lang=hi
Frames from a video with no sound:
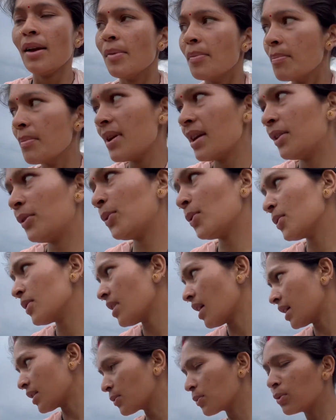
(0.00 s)
मेरी तो
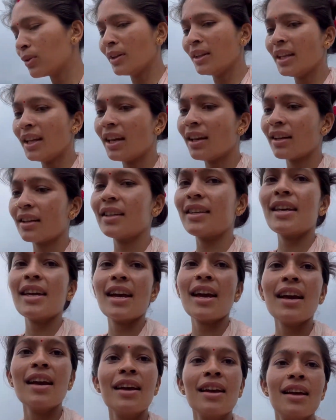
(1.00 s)
सांस फूलने गई
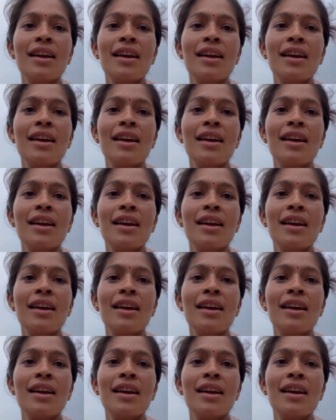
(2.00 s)
है